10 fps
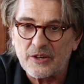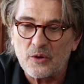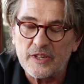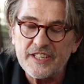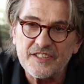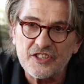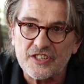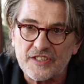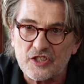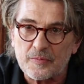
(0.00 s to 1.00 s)
holistisches
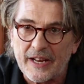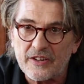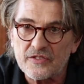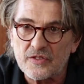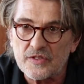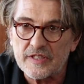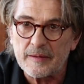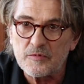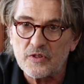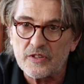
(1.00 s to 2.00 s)
Entspannungssystem
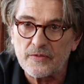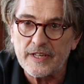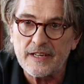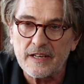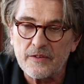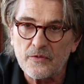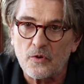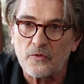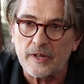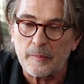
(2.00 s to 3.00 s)
zu entwickeln,
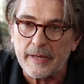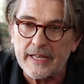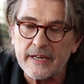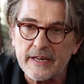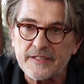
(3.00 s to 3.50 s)
wo wir mehrere